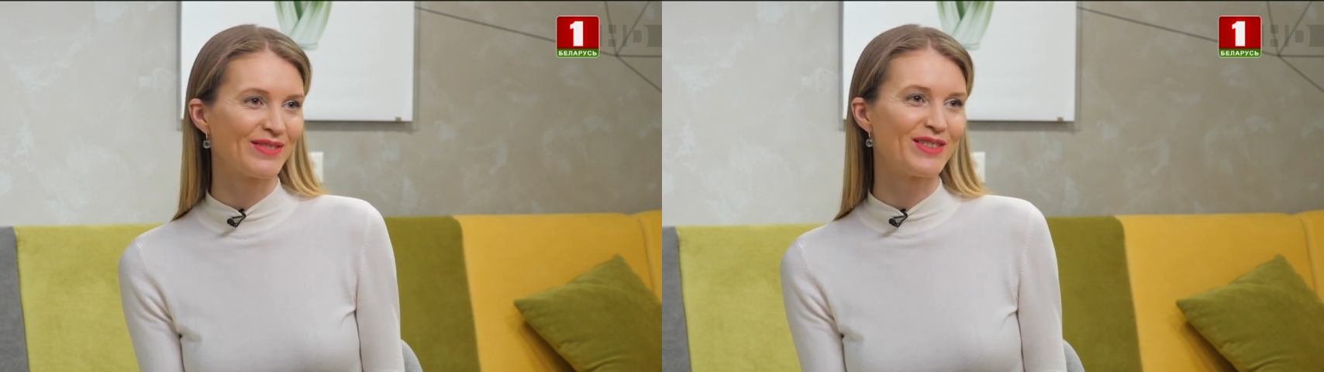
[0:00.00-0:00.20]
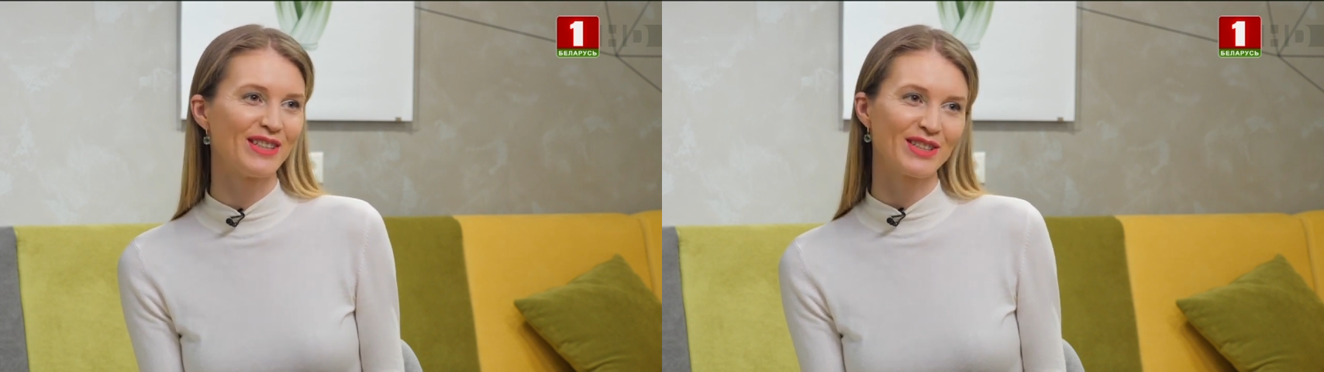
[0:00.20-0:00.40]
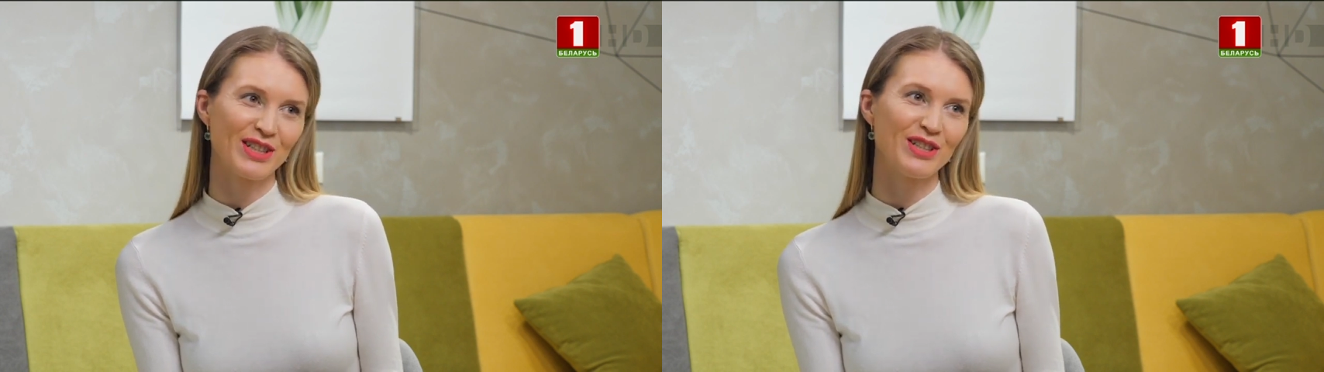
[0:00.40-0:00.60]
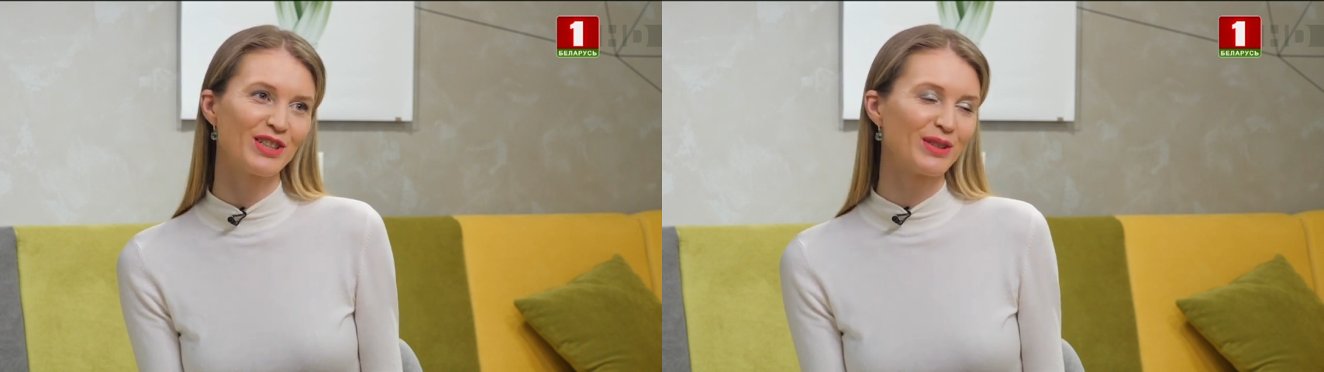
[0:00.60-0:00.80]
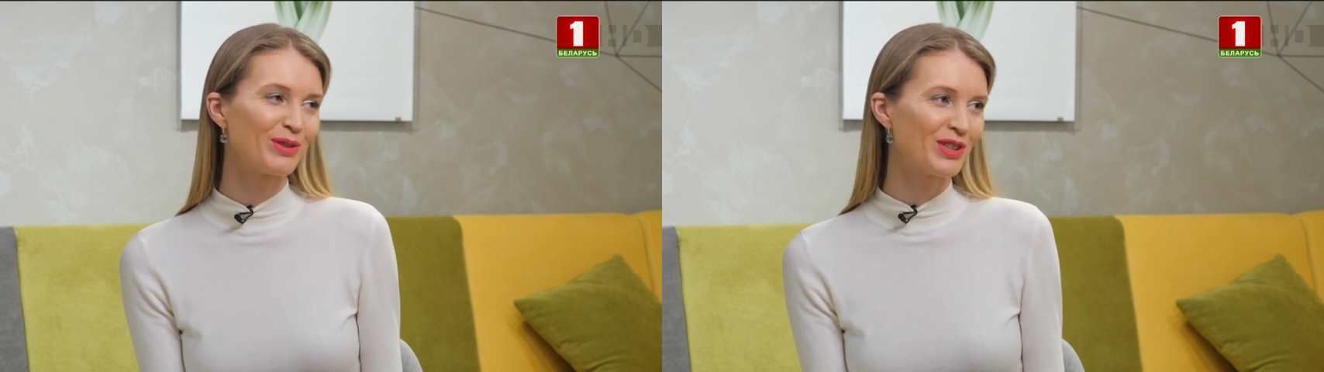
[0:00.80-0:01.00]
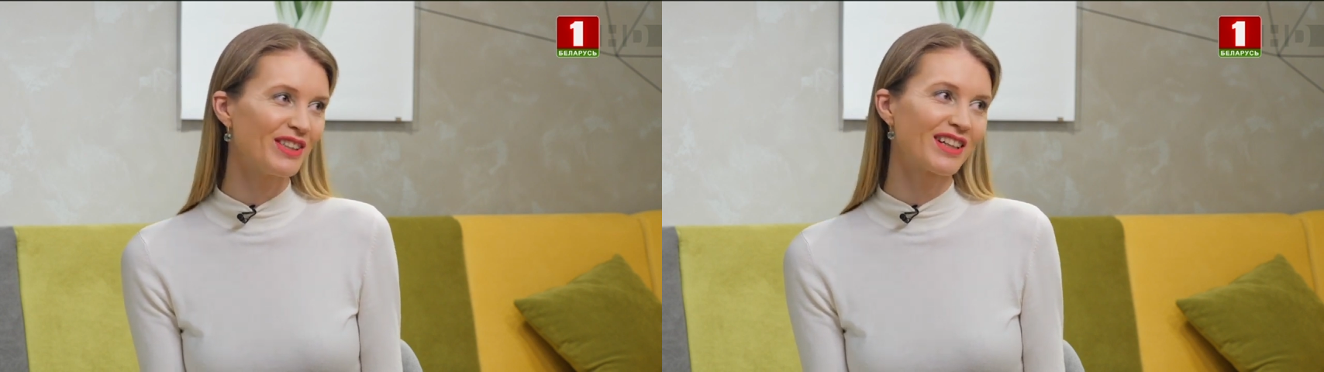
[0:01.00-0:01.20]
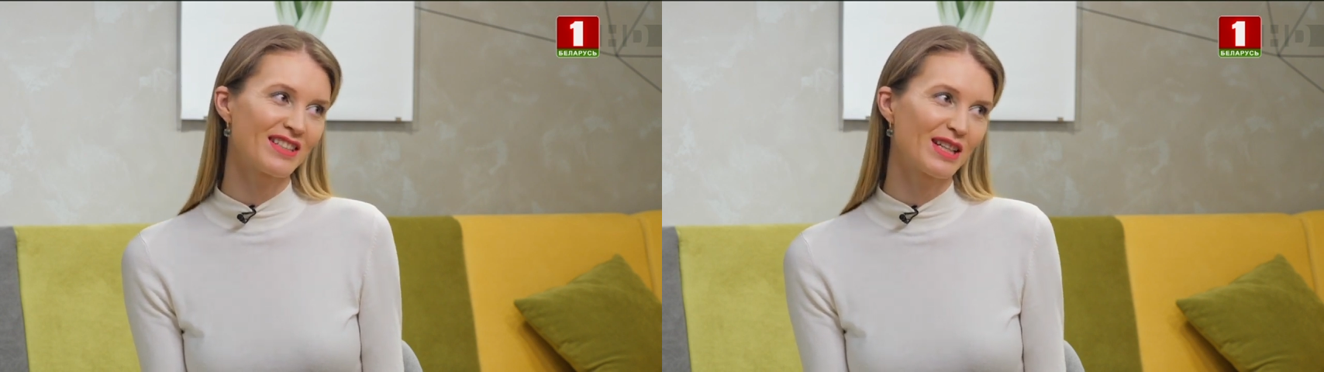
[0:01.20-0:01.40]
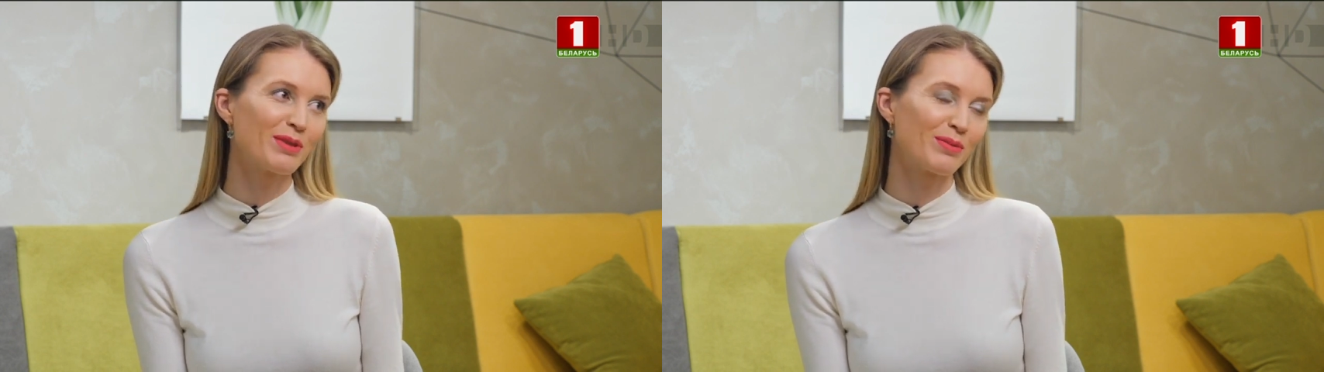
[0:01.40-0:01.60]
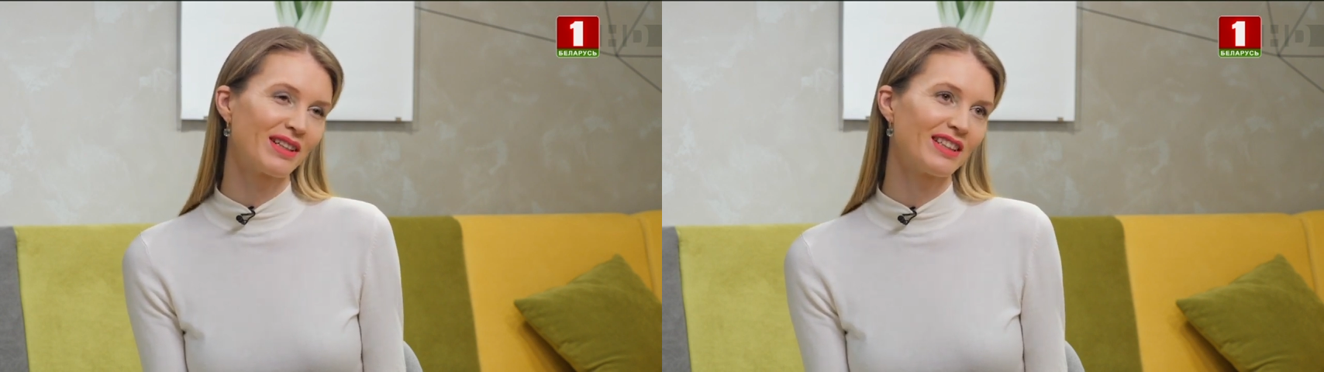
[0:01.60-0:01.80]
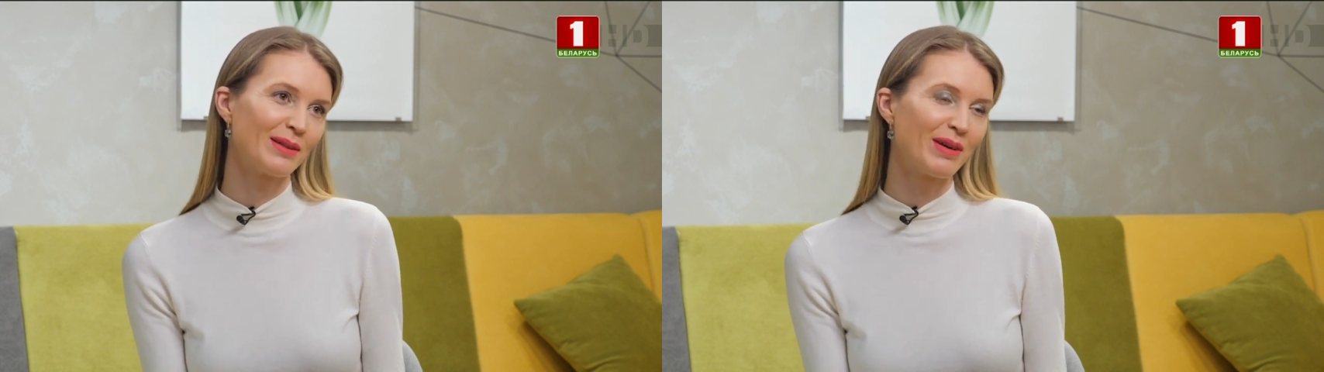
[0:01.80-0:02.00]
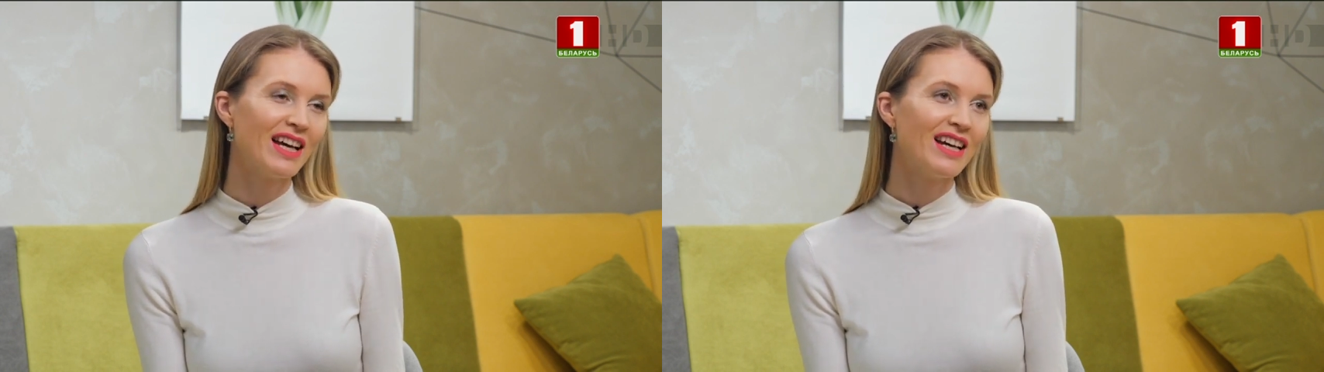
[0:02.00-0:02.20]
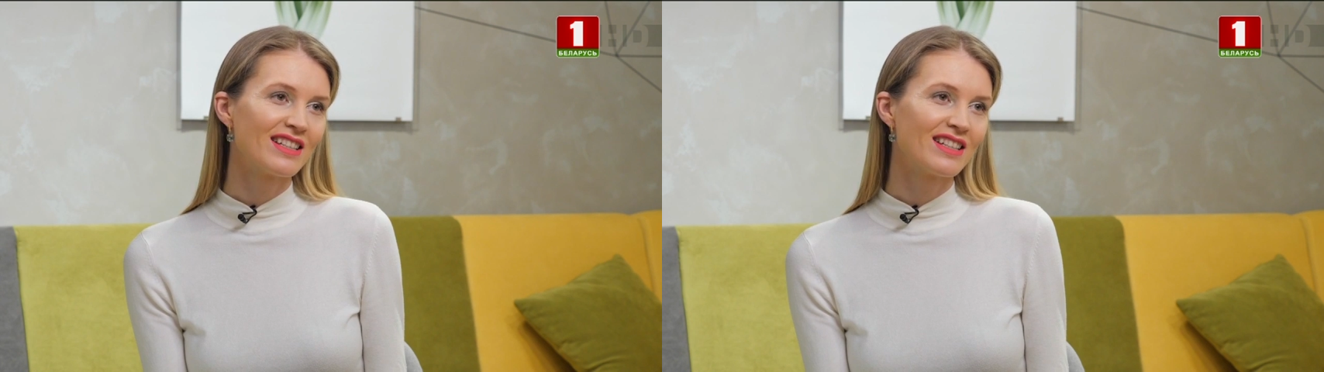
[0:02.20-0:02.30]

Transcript: все женщины и мужчины хотят быть молодыми.